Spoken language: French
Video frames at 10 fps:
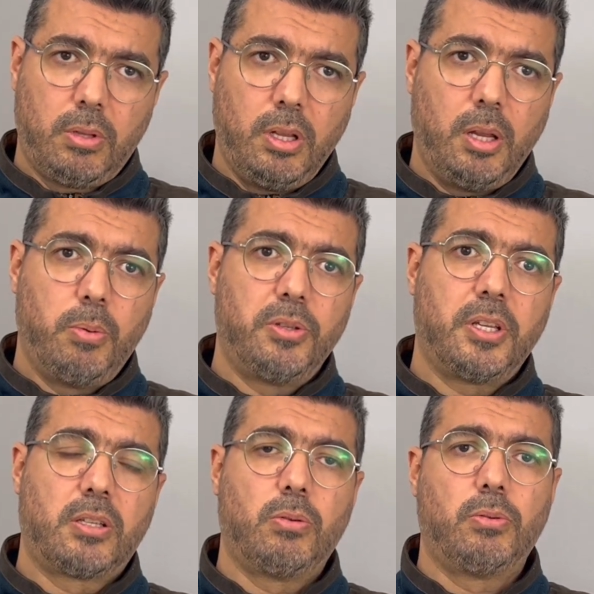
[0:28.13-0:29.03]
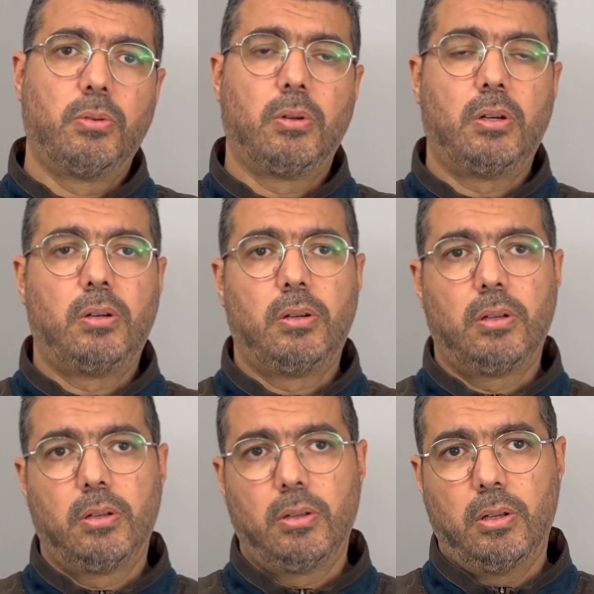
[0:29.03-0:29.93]
les bonnes actions durant
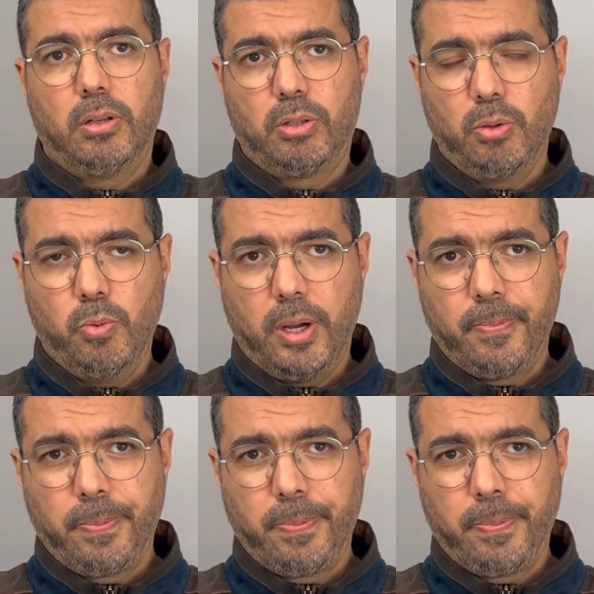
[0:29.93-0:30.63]
euh, ce mois.